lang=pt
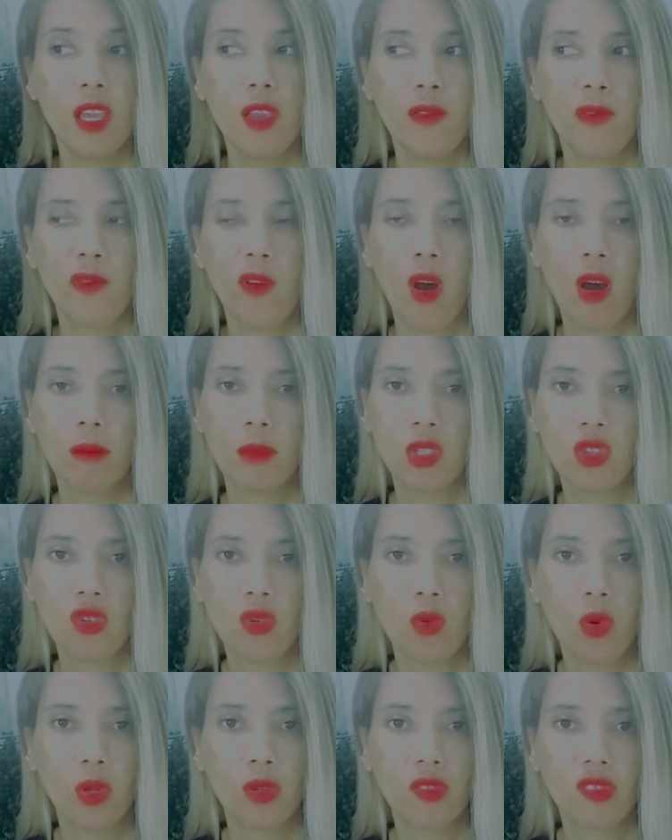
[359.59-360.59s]
Em forma
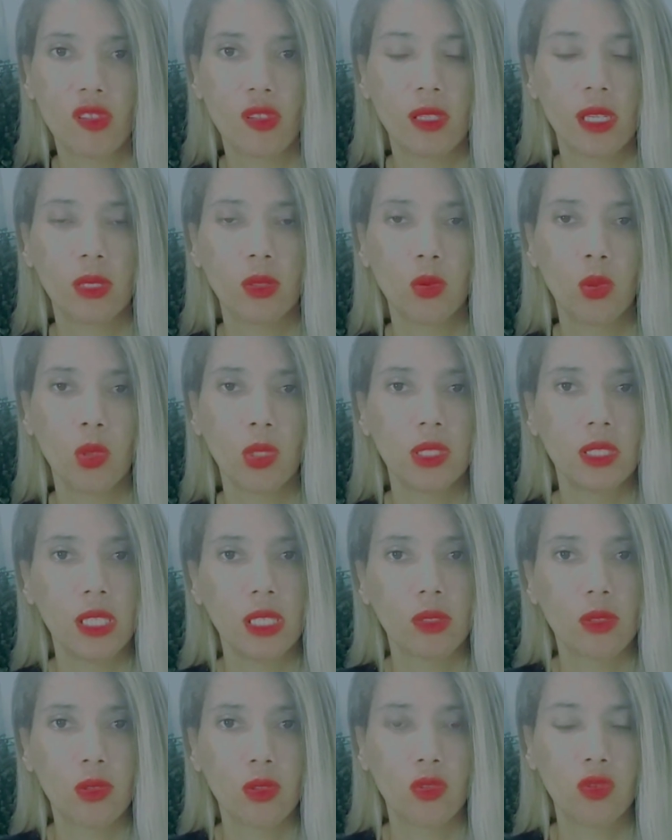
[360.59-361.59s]
de condicionador
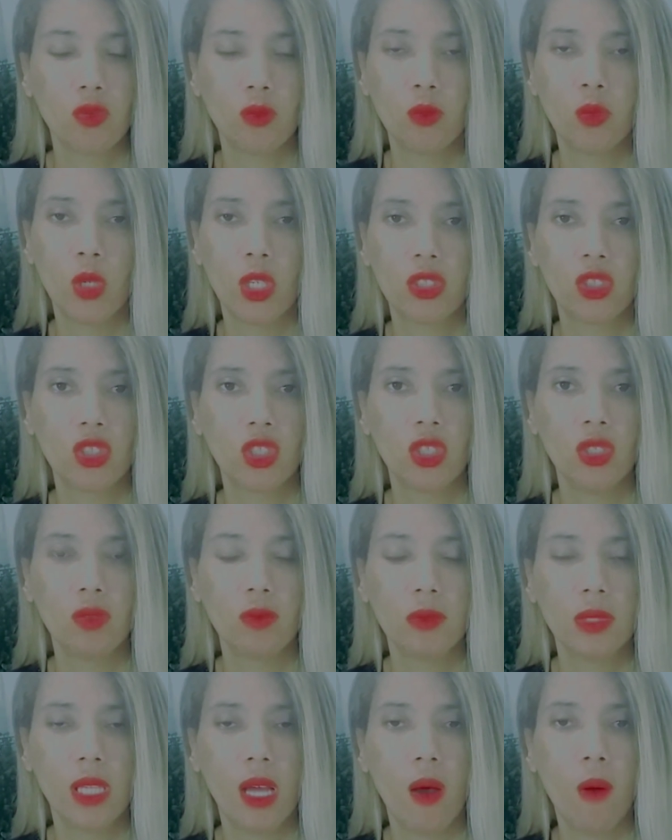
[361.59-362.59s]
dentro de um
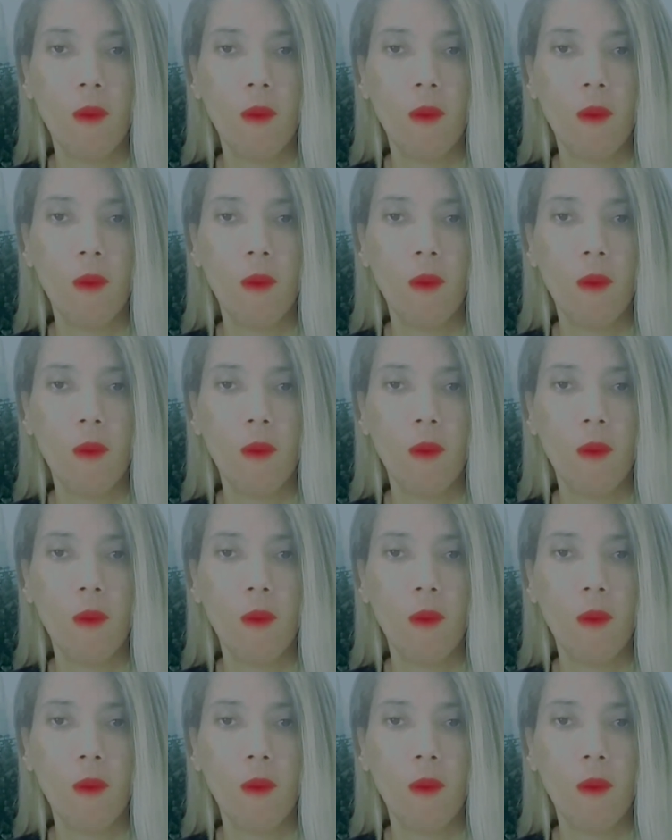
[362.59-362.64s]
potinho,